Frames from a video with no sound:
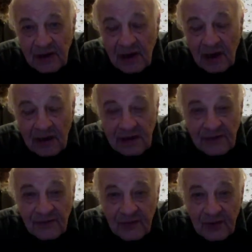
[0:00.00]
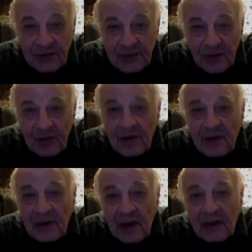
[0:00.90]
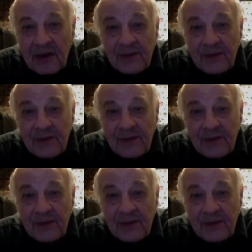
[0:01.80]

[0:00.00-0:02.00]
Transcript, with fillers: а дело в том, что, как я